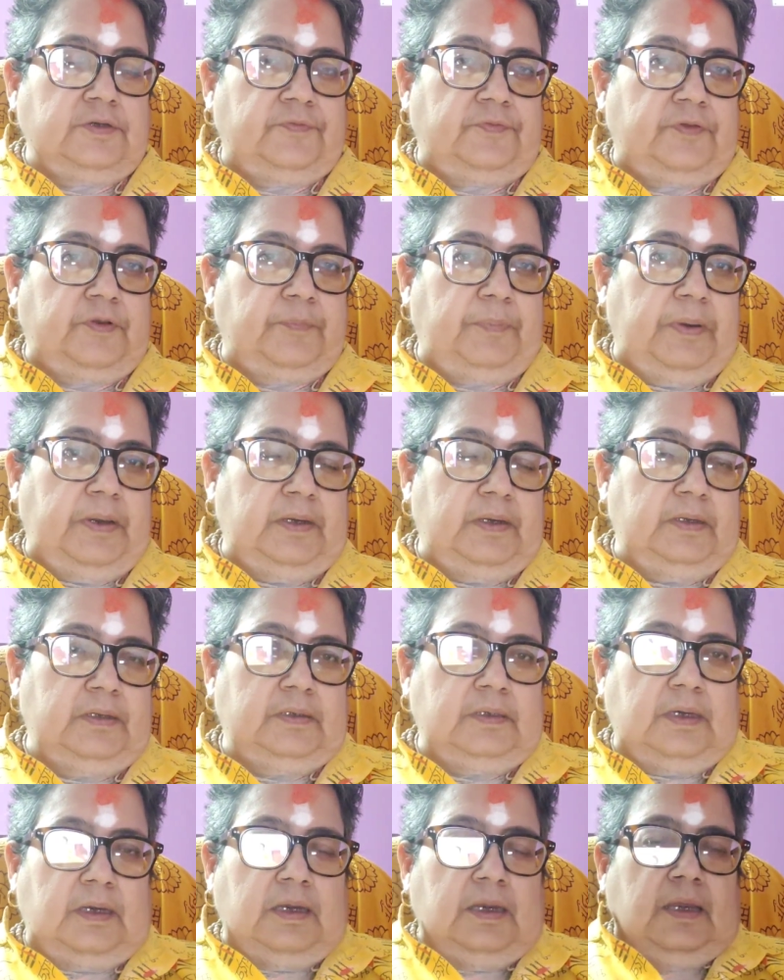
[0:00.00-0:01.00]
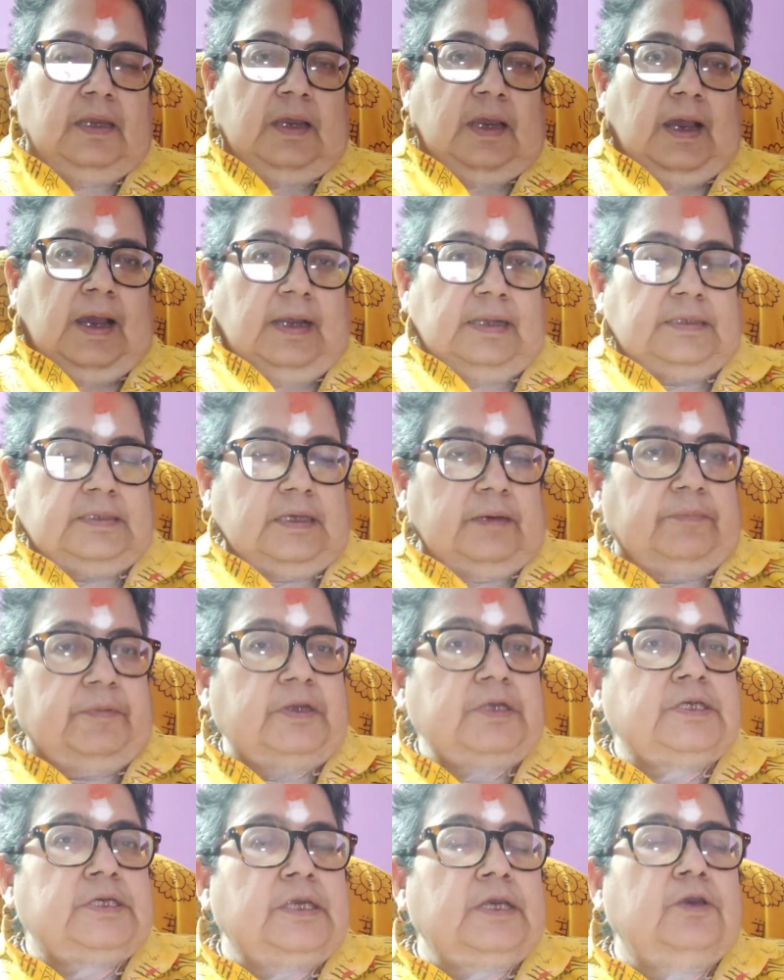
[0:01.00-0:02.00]
শিবকৃপানন্তা আজকে
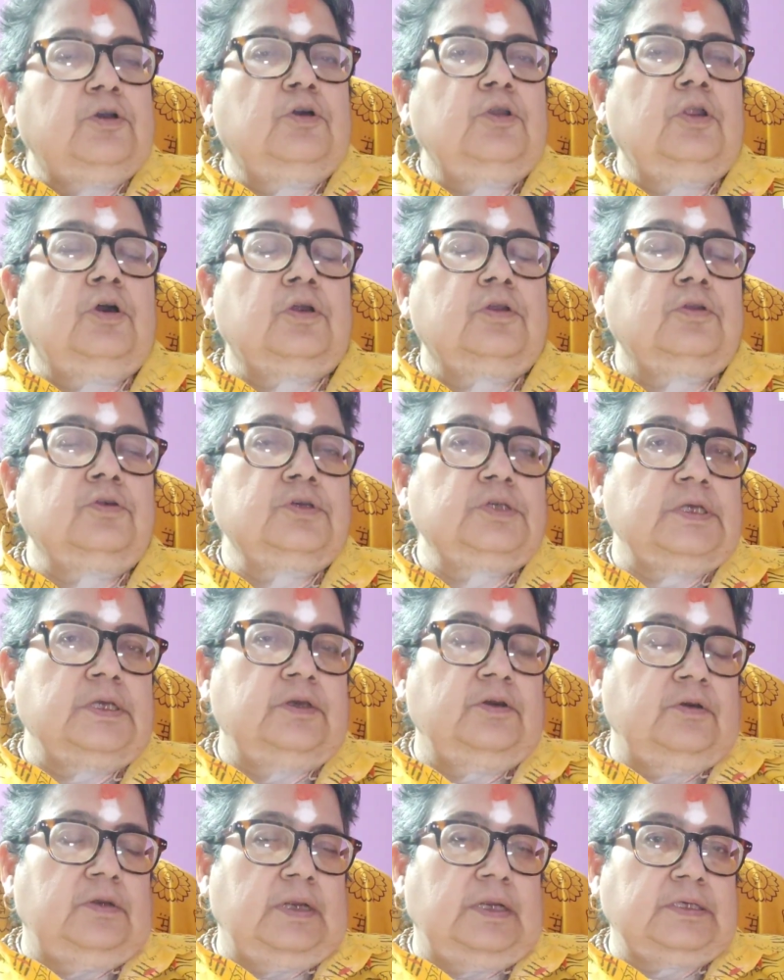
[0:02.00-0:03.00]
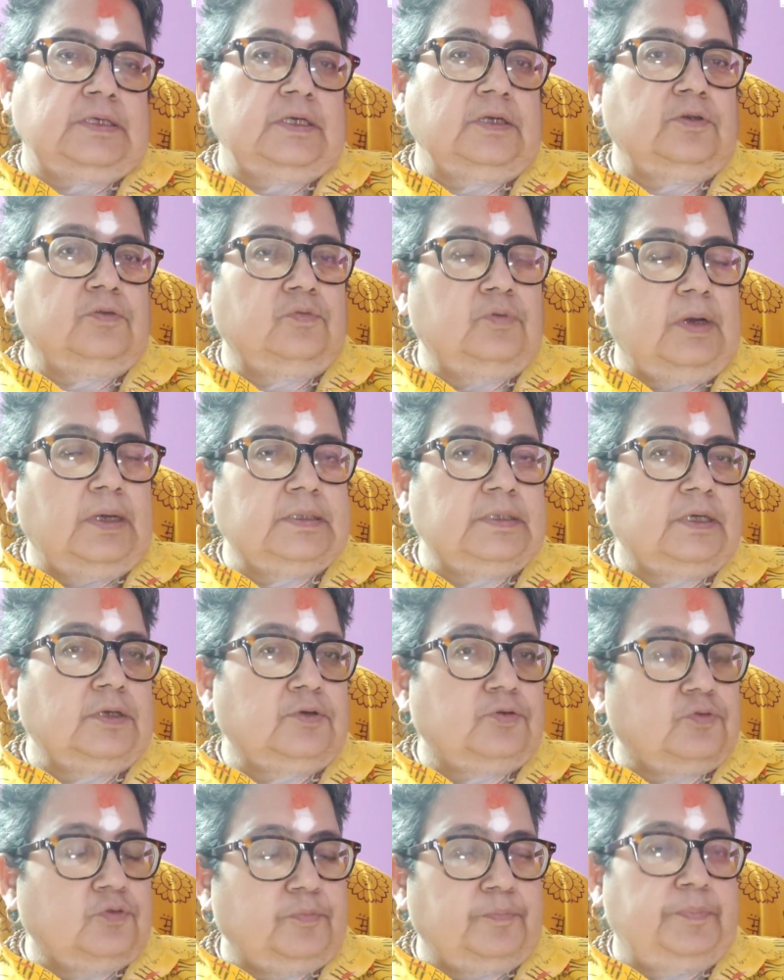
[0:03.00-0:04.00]
আমরা সিংহলগ্ন সিংহ রাশির দু
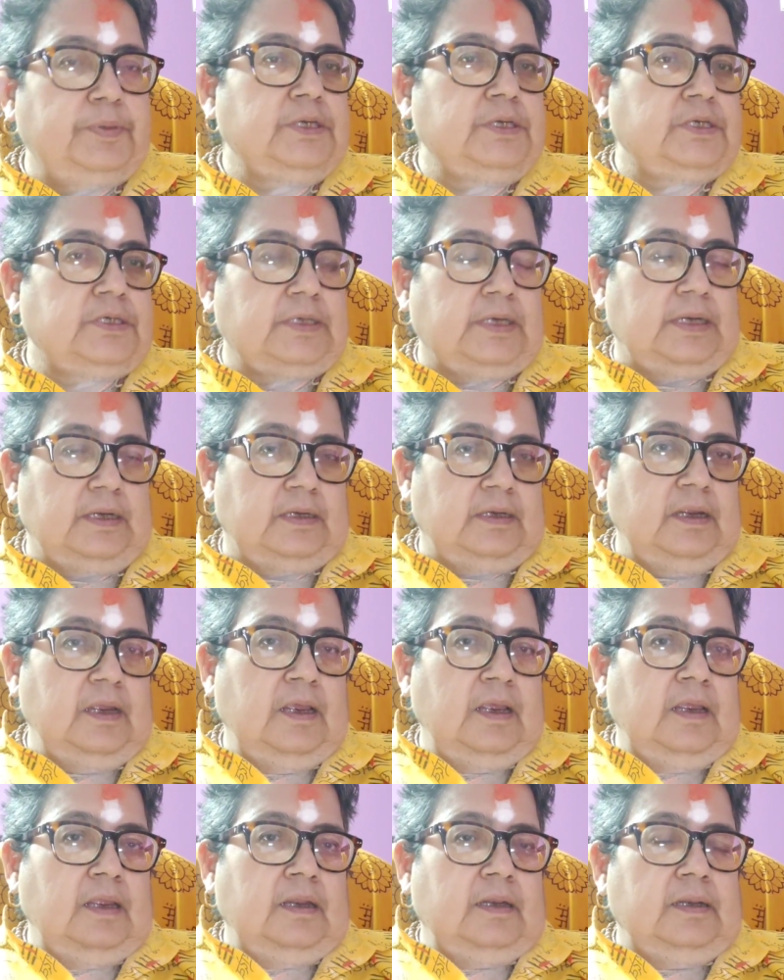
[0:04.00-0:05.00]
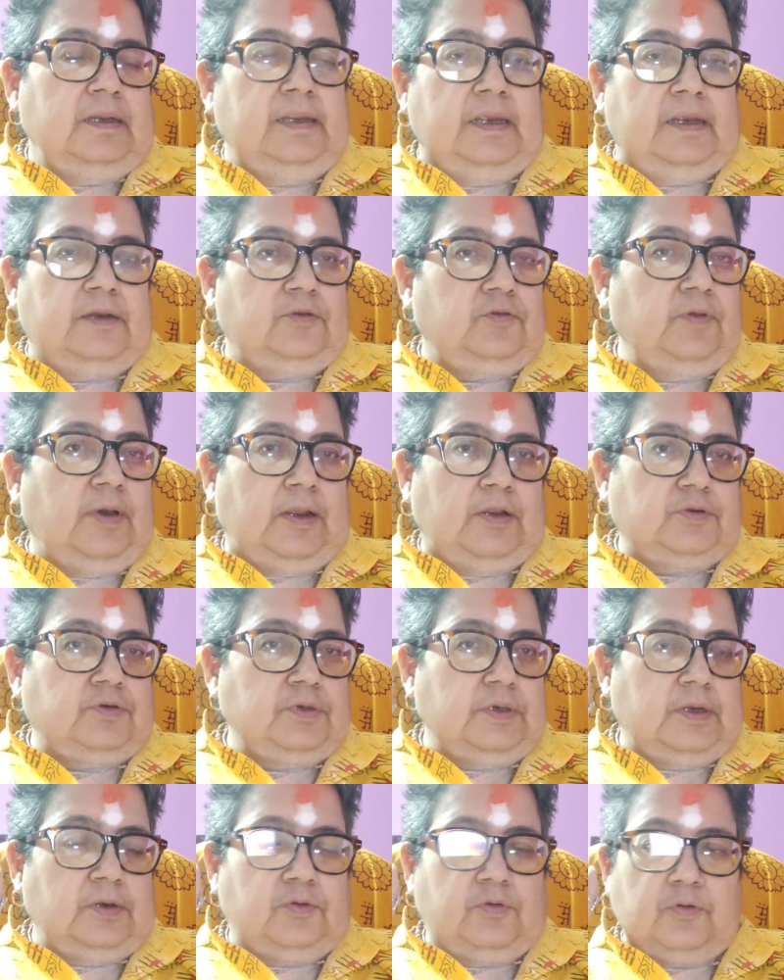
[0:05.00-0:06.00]
সাল নিয়ে একটু
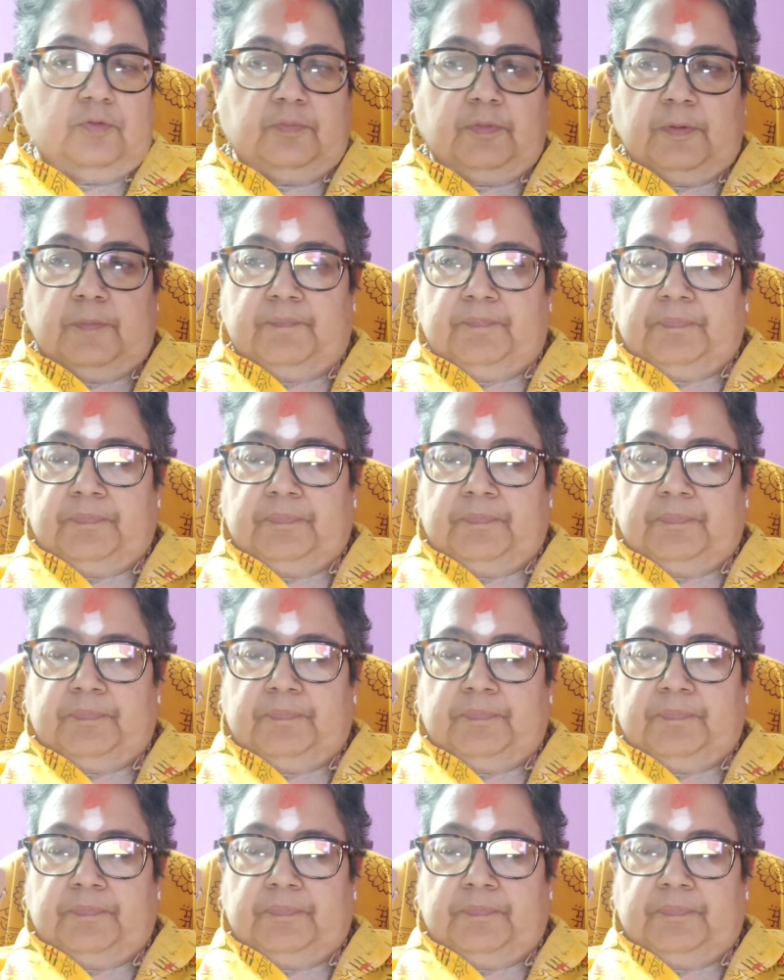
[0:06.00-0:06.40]
আলোচনা করব